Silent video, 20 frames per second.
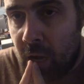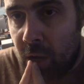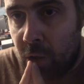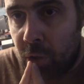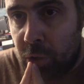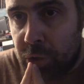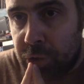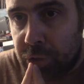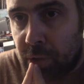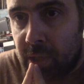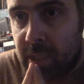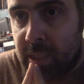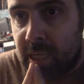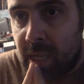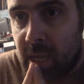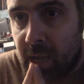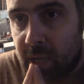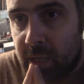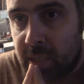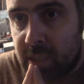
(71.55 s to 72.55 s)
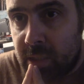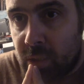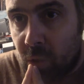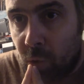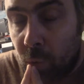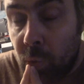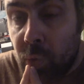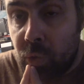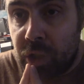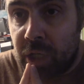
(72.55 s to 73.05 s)
lorsque les CRS
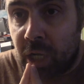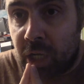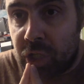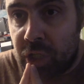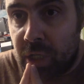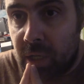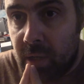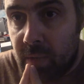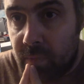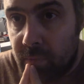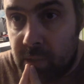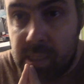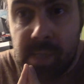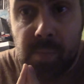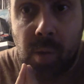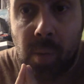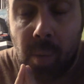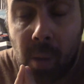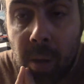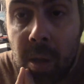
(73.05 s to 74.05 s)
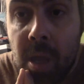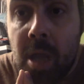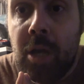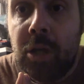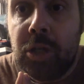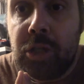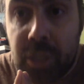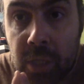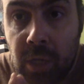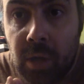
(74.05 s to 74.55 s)
ont chargé, visiblement,
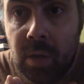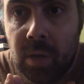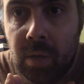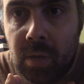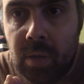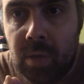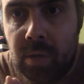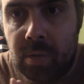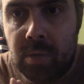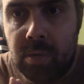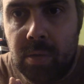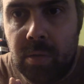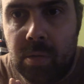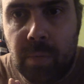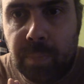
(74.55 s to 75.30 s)
sans, euh,